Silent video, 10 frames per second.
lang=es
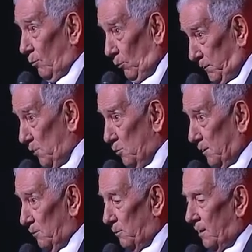los años que
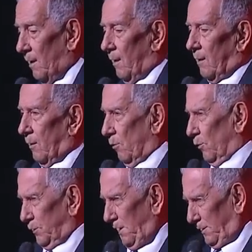viví, y
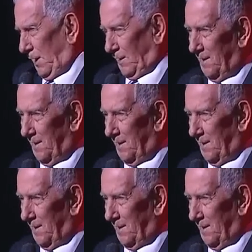conocer de esa